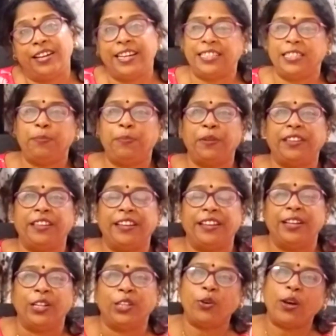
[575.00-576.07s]
রেসিপিতে
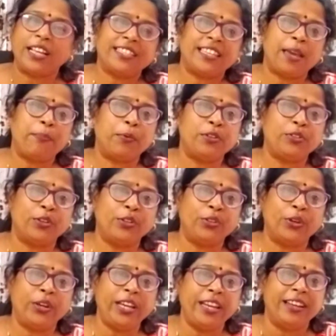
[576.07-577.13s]
তো আজকে
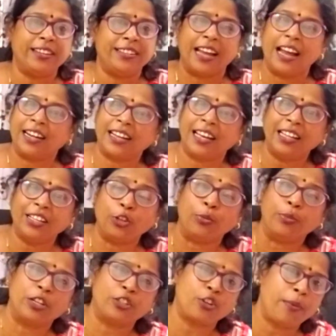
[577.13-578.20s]
পর্যন্তই টাটা
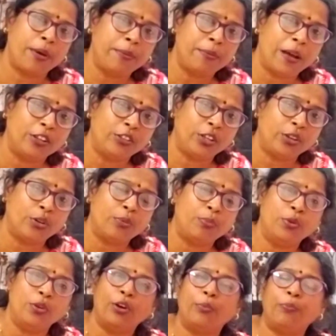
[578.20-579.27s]
তোমরা সবাই ভালো থেকো
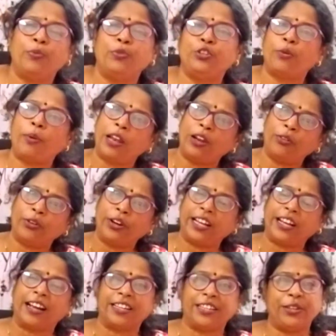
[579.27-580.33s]
ভুলো পুজো ভালো করে
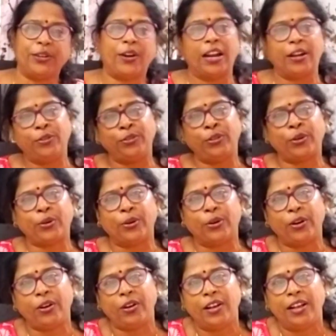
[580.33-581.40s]
কাটিও আনন্দ
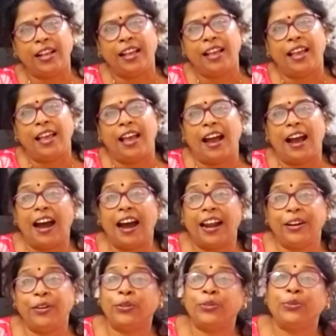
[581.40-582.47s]
করো
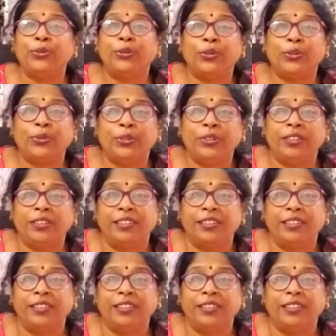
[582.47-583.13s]
আর নতুন নতুন